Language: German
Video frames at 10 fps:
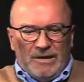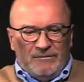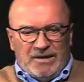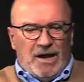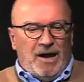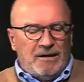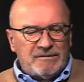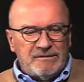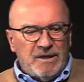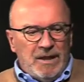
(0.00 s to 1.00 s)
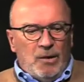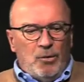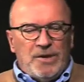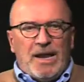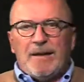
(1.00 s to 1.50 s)
wie die Hasen
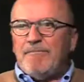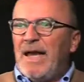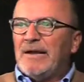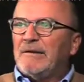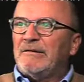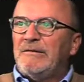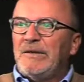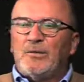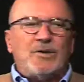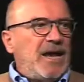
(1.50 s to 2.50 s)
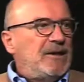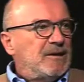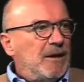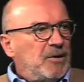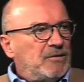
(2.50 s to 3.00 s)
und er merkt das nicht und
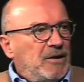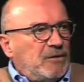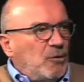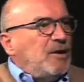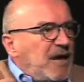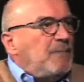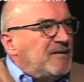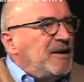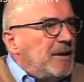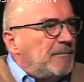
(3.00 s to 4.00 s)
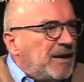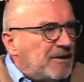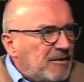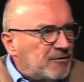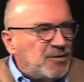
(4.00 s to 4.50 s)
redet aber so in dem Sinne, meine
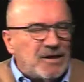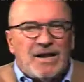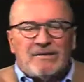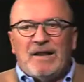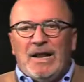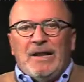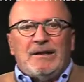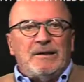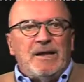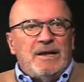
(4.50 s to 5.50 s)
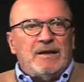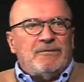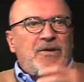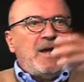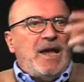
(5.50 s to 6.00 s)
ich, ja, was, solche ja, Gags, ja, ja, äh,
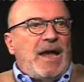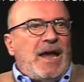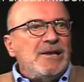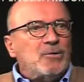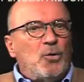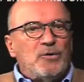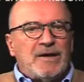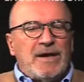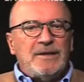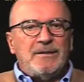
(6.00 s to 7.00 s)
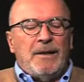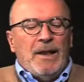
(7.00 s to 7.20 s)
äh, äh, hält große Reden.